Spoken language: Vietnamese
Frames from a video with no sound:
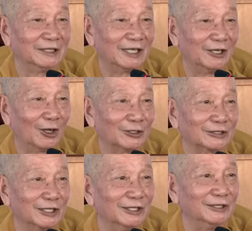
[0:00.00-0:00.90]
để họ
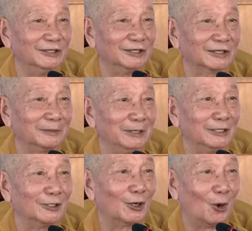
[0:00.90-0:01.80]
rời được cái
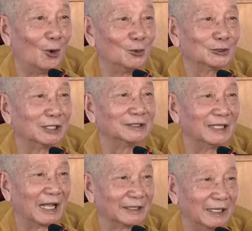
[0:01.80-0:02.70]
biển khổ trần
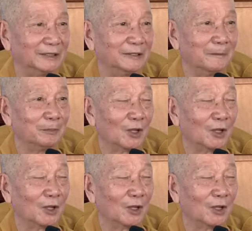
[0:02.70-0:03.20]
gian này.